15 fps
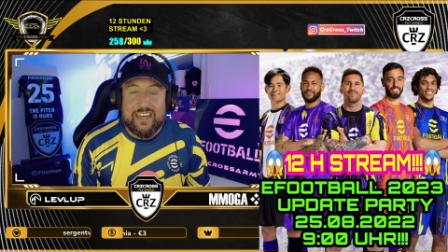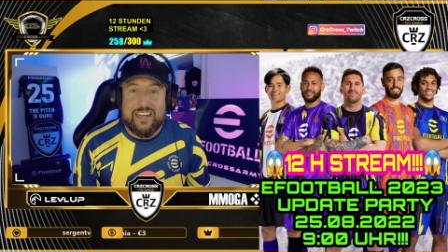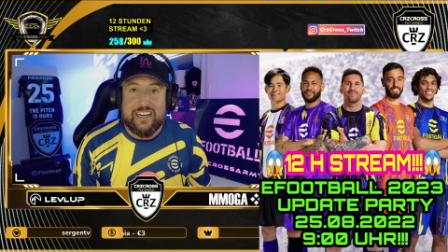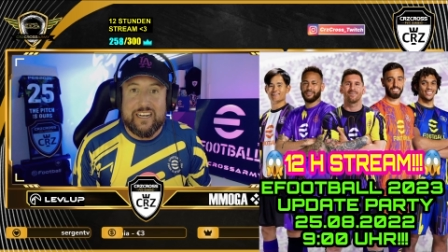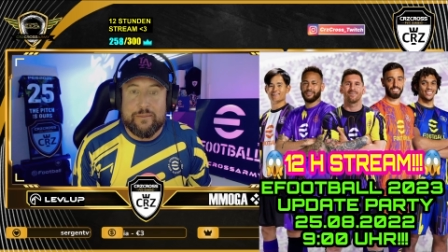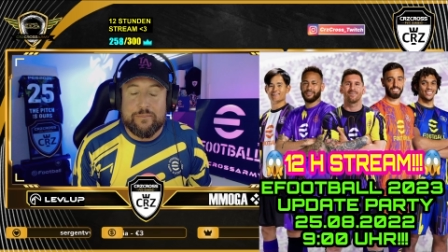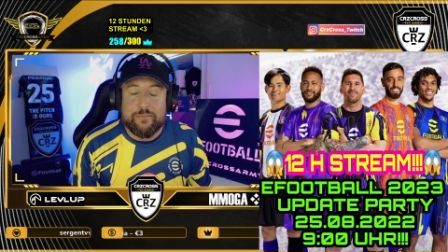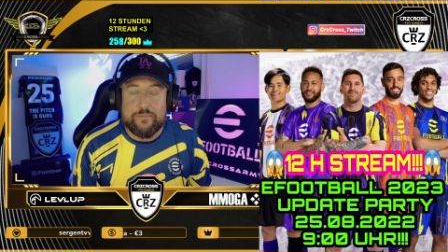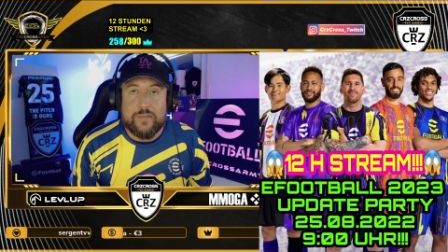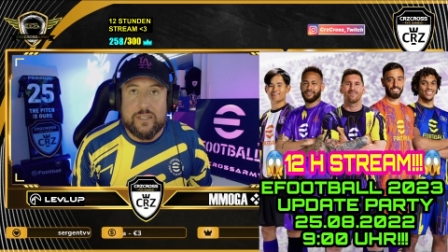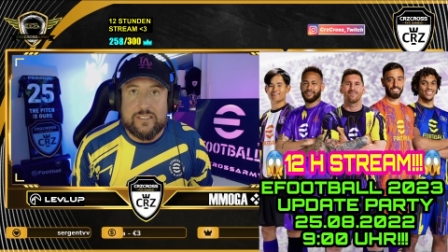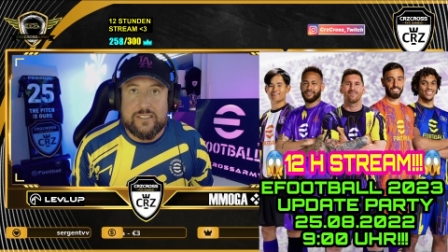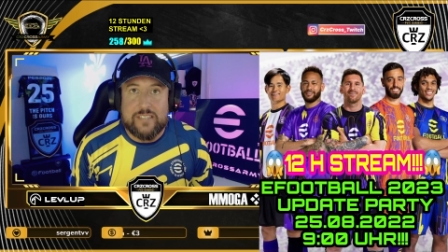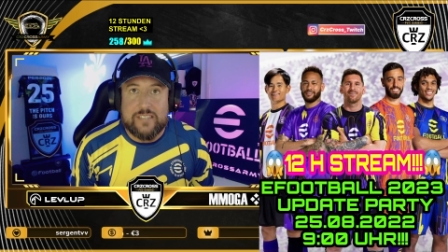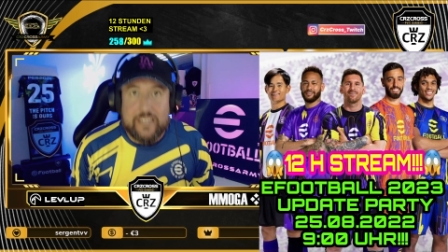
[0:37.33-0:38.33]
Ähm,
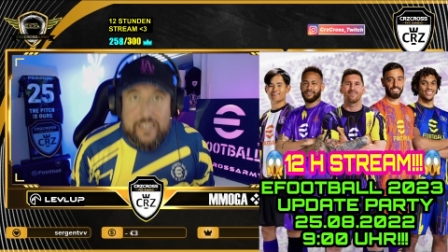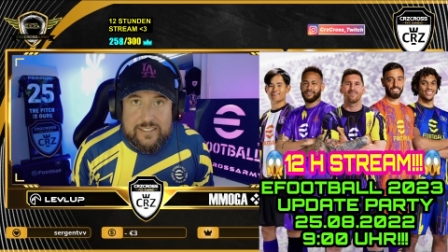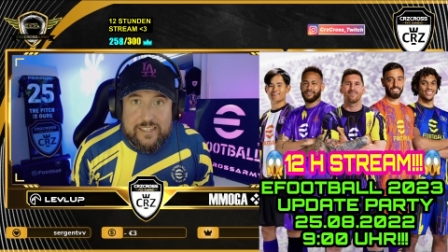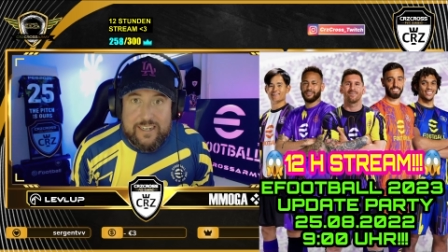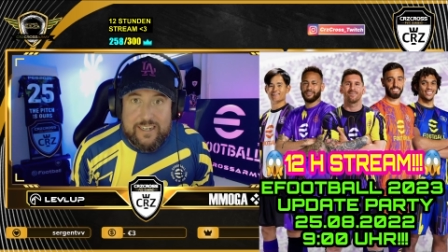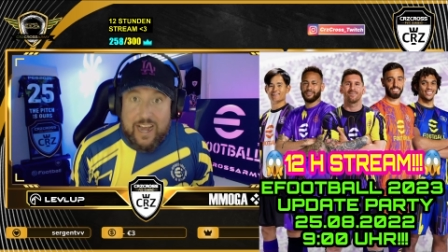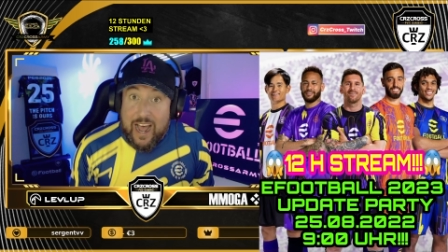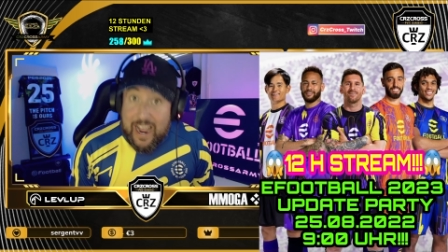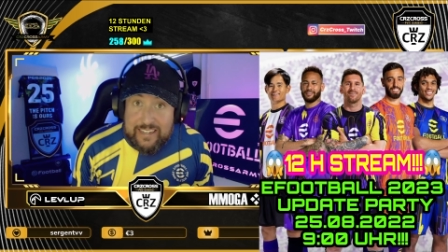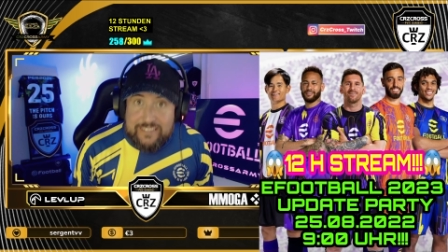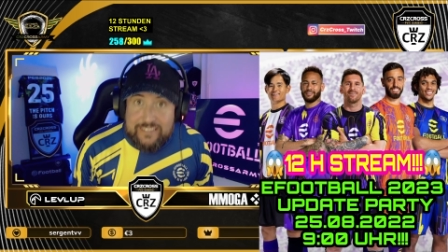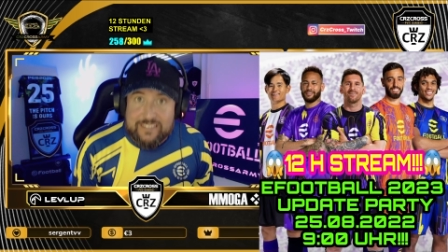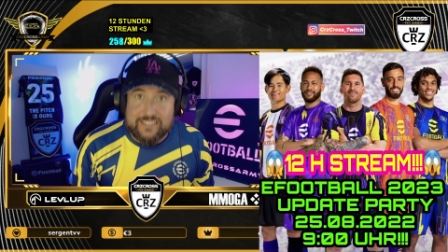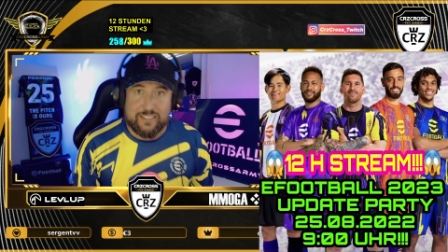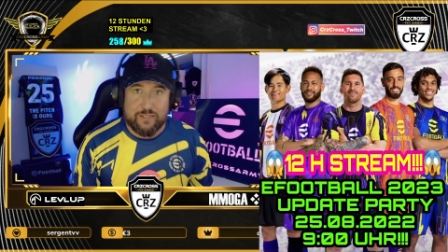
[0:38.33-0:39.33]
Season
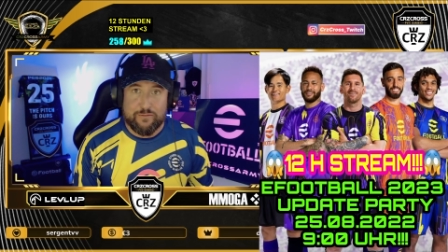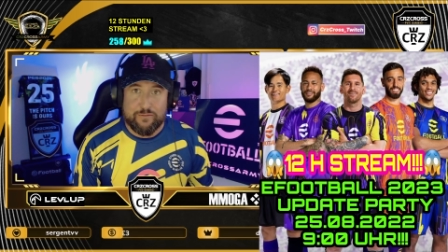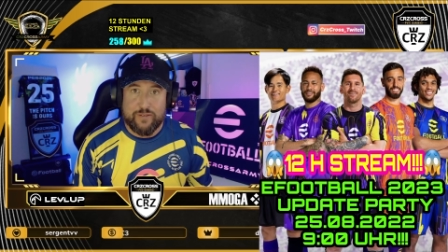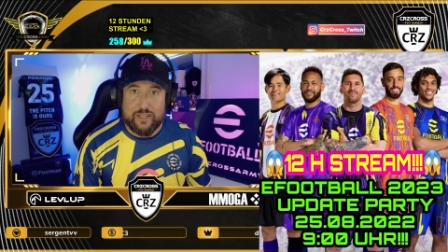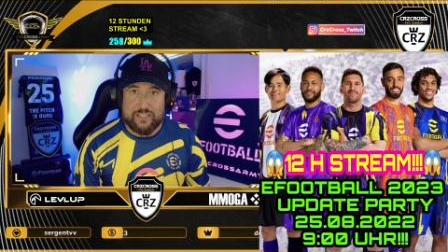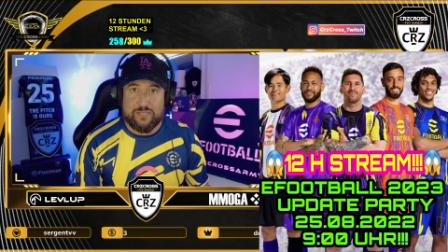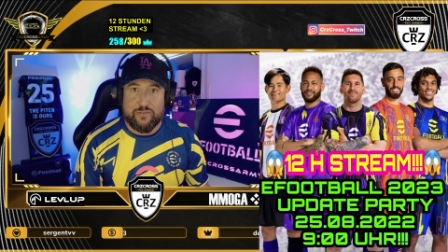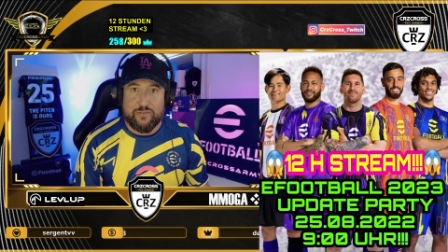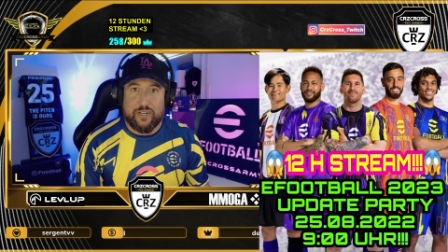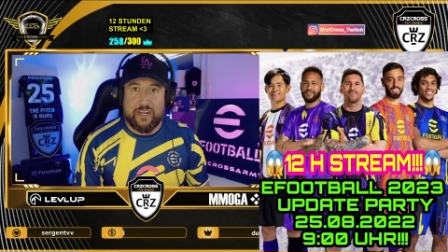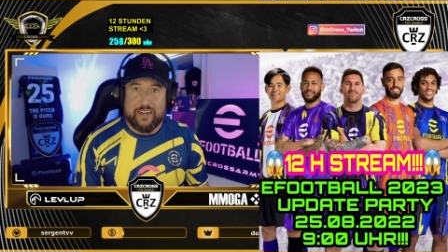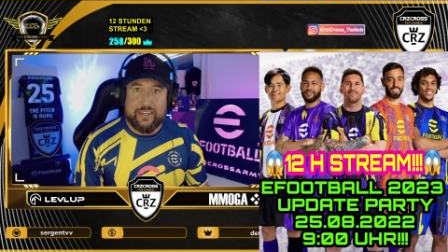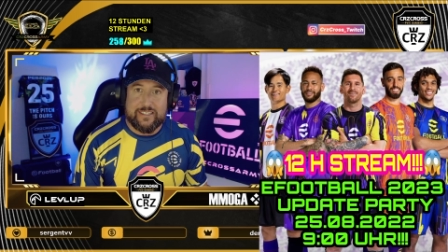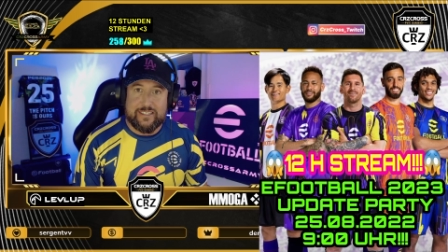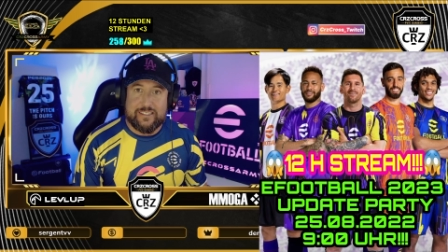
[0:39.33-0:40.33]
1 wird es
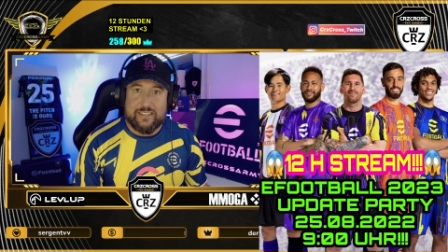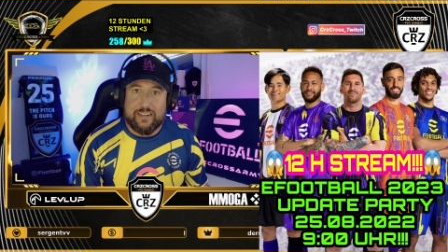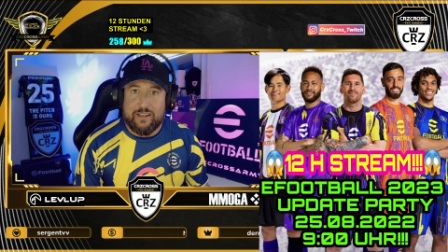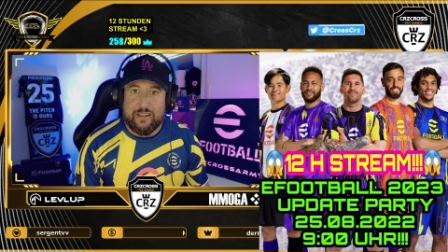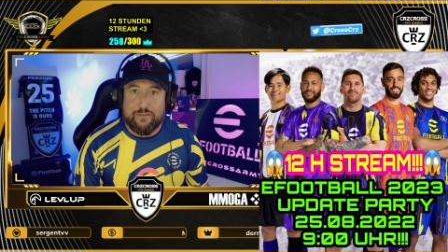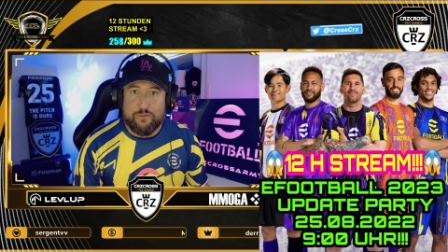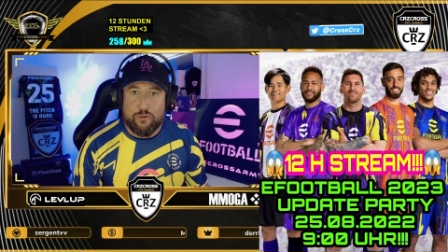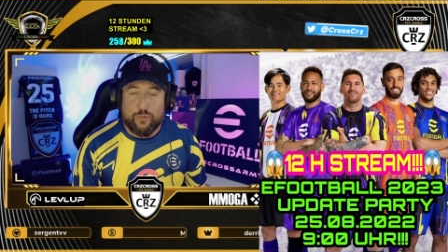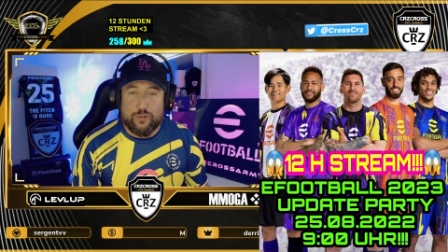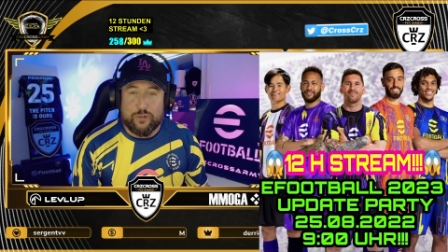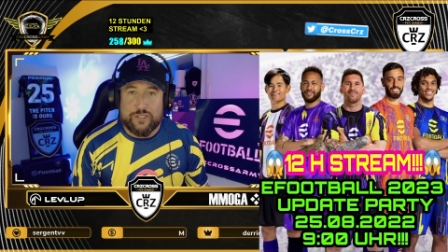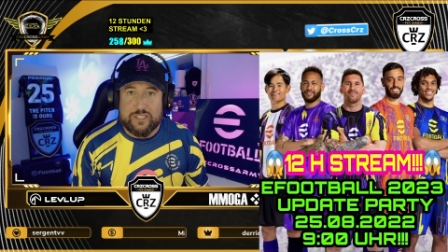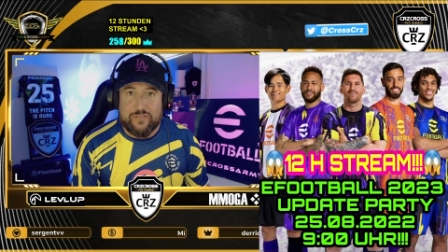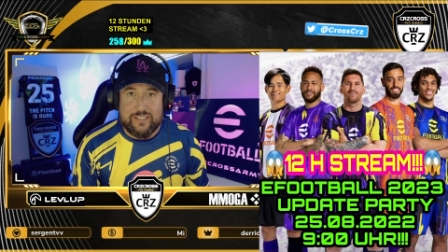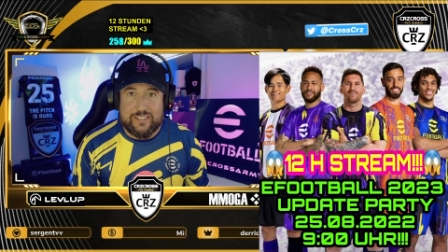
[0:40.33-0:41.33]
wieder heißen in
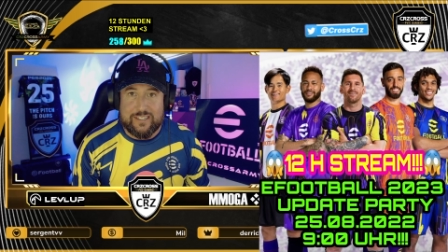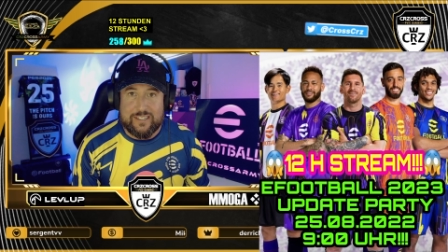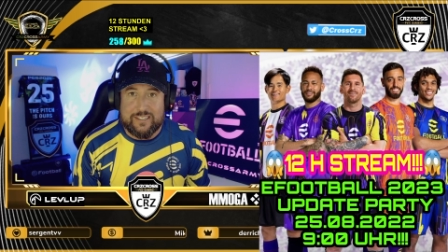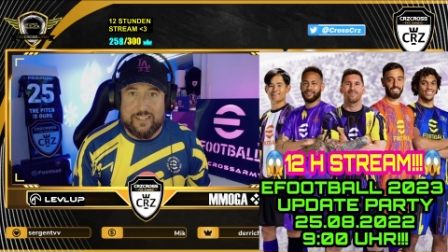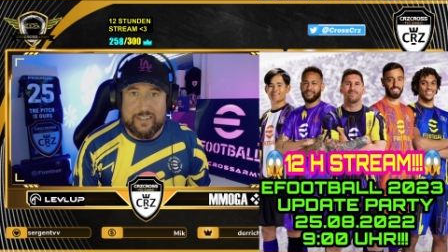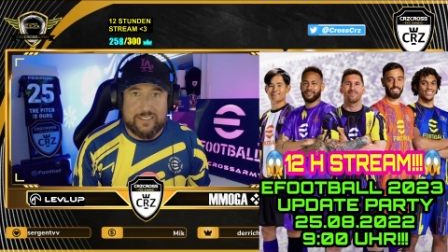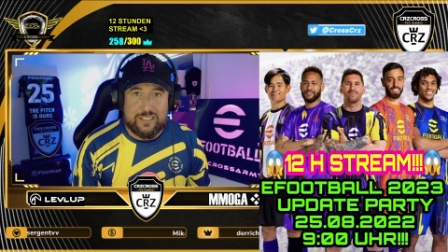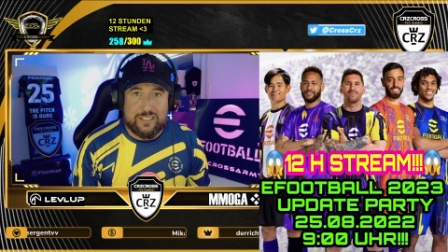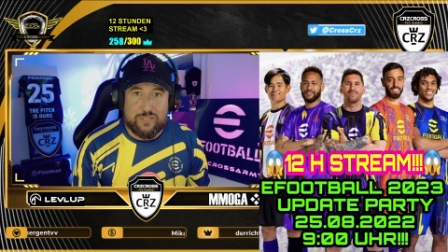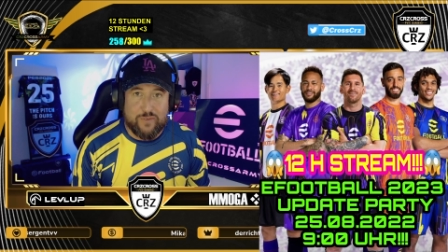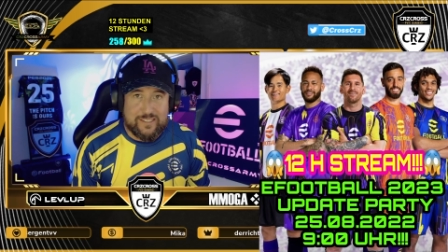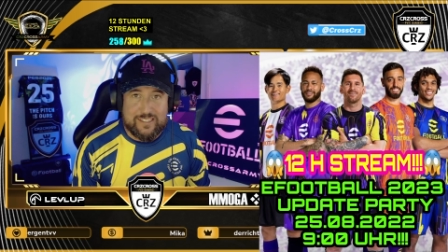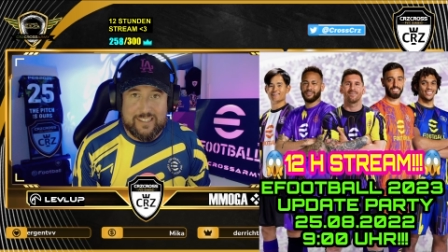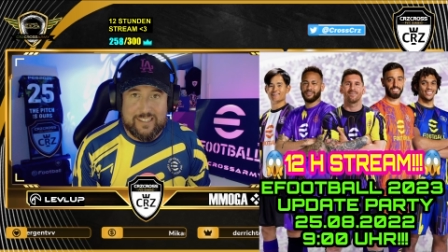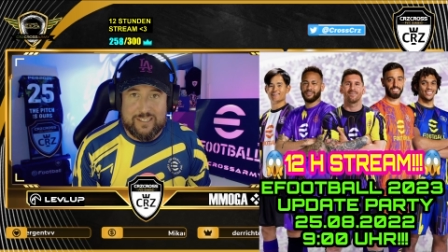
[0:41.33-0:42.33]
eFootball
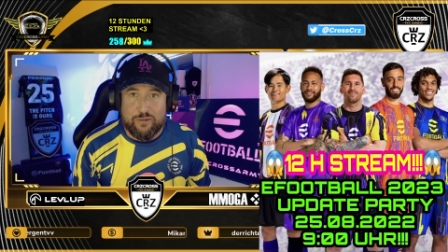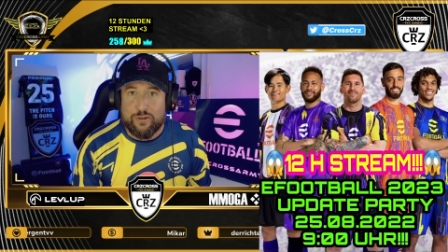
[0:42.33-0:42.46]
2023.